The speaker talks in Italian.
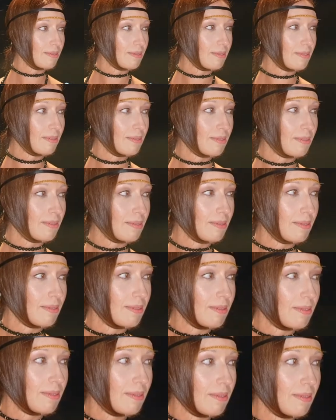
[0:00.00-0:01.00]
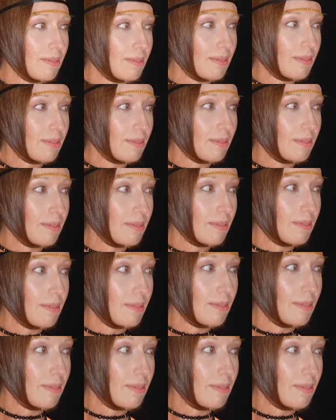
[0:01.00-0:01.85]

eh, tanti cittadini che si sono